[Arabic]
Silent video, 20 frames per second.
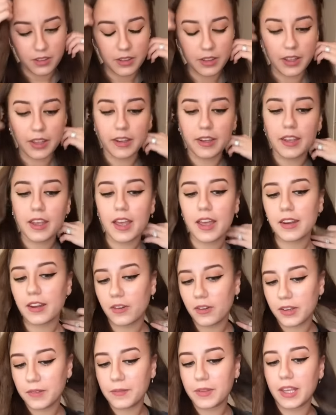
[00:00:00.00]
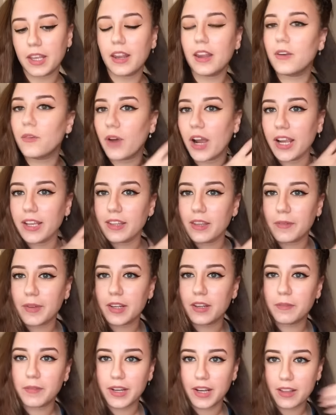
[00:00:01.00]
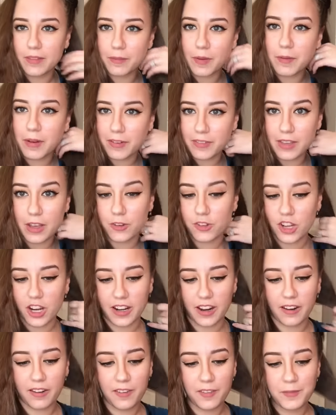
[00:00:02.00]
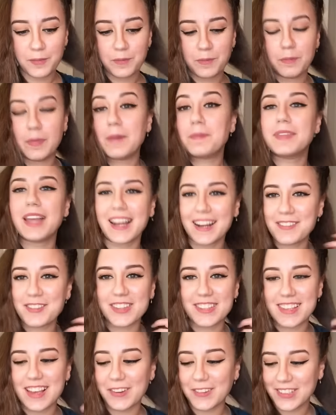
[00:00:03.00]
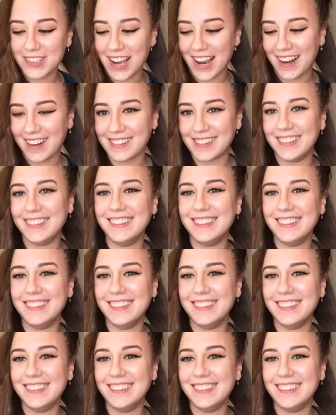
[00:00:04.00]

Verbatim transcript: يعني انا اللي يمكن انا الوحيده بين البنات ما بعرف اسوي شعرها ما بتعرف تساوي شعرها